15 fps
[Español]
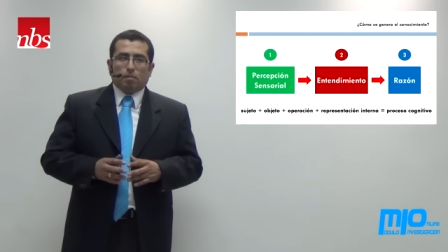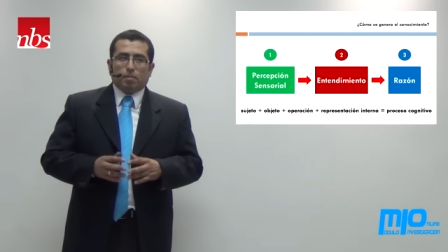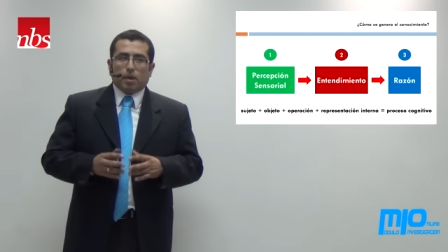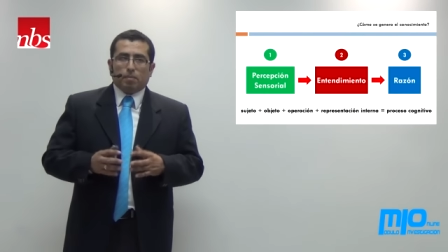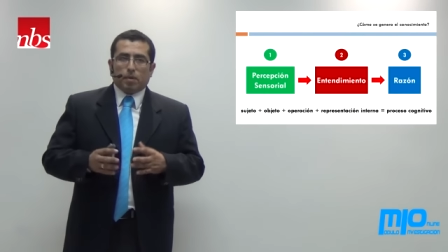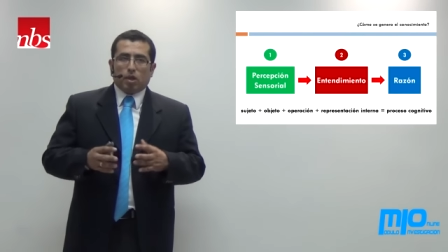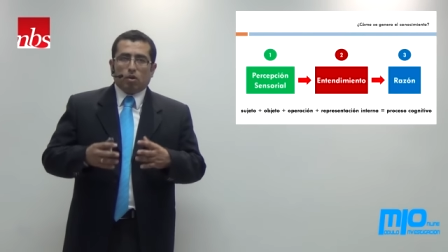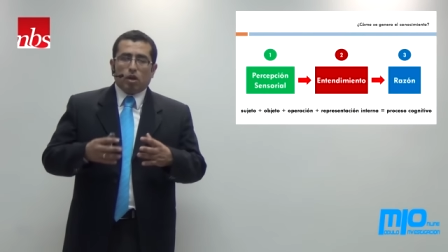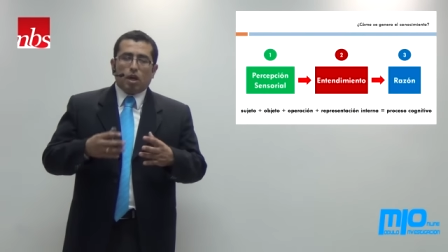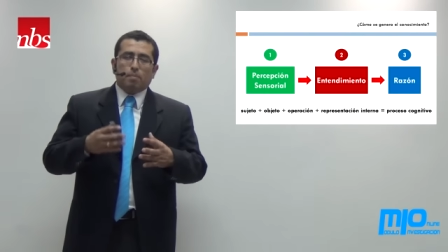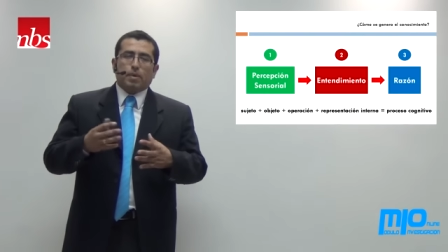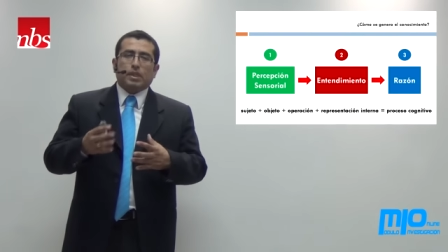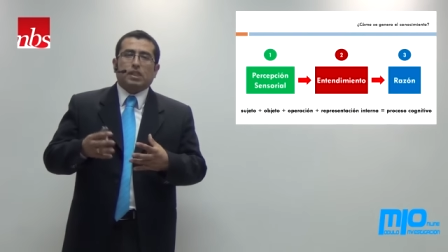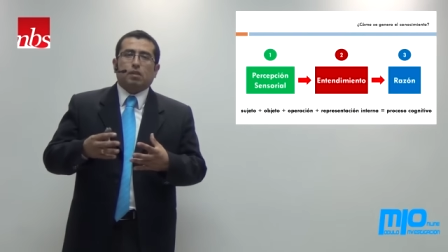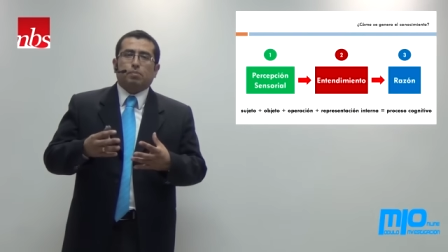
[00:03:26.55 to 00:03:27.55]
Primero es
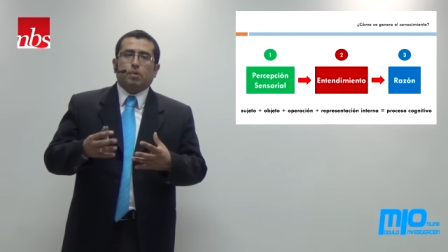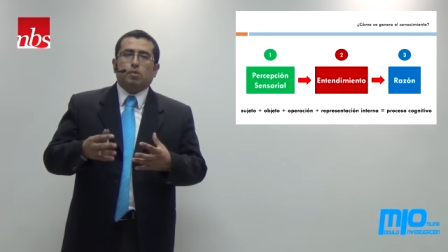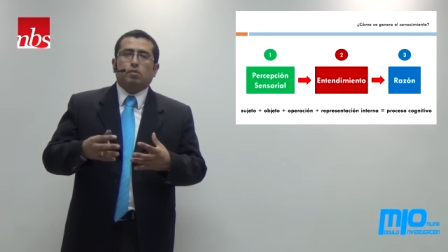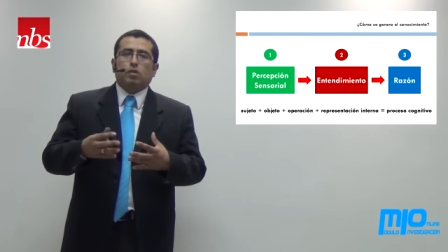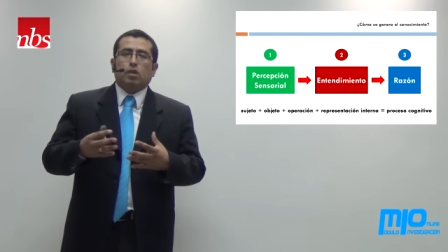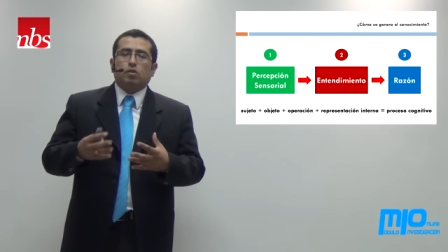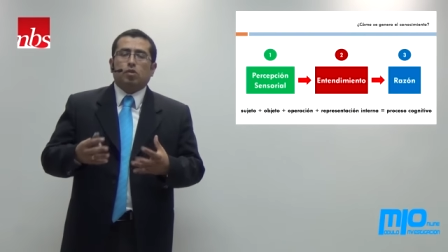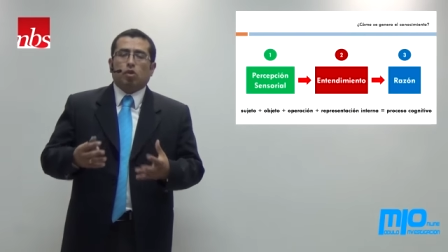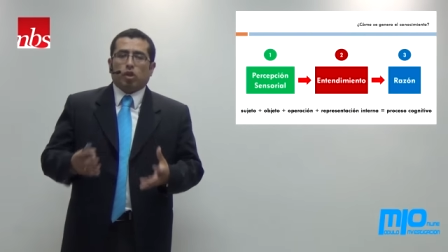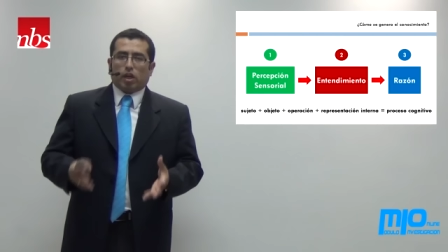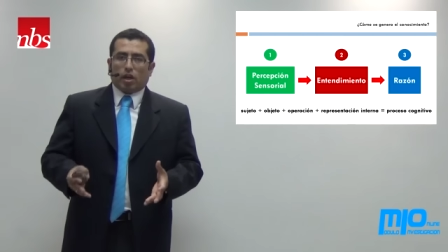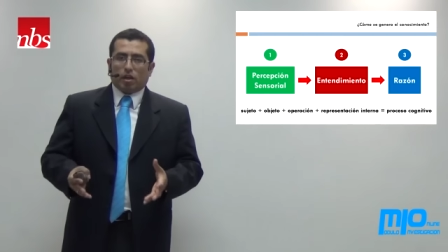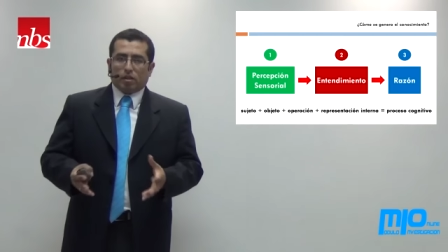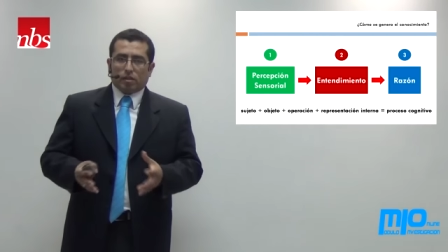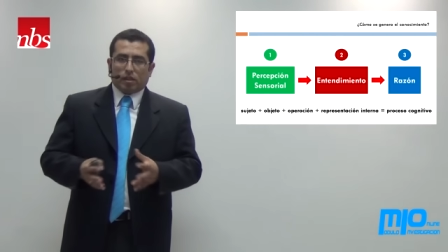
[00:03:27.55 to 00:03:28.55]
la percepción
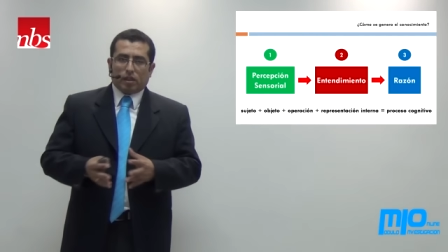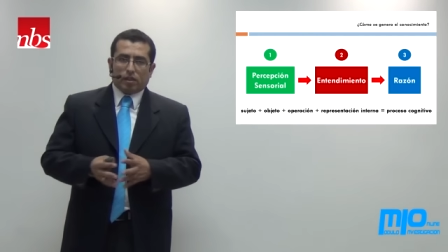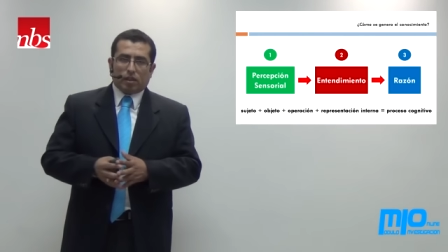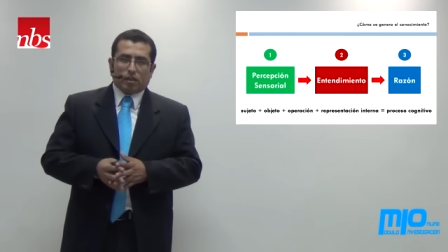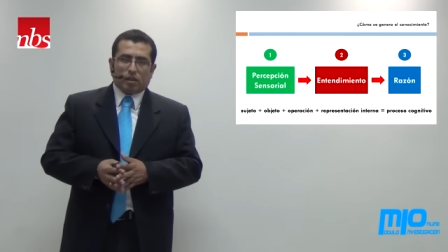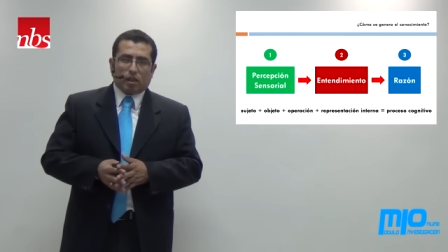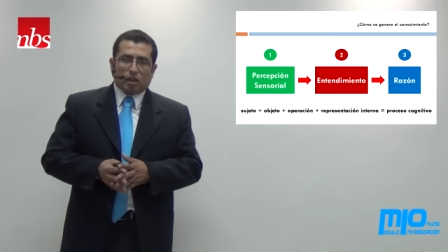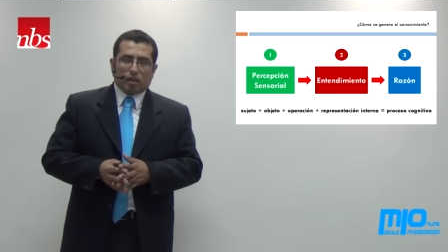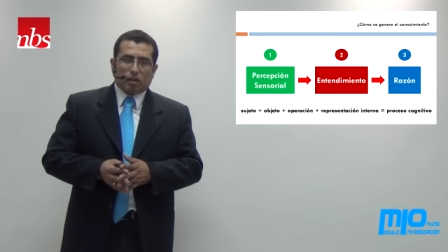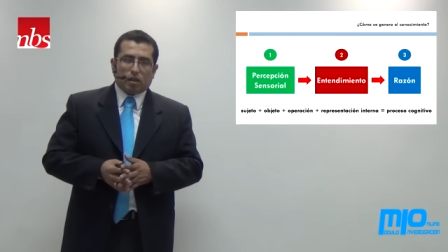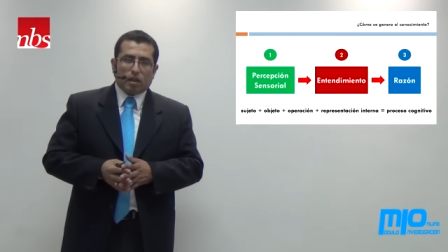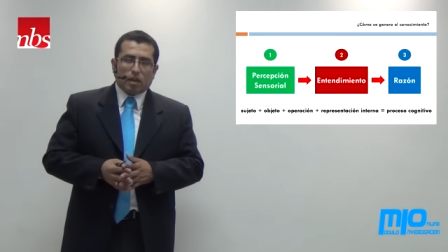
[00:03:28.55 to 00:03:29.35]
sensorial, es decir,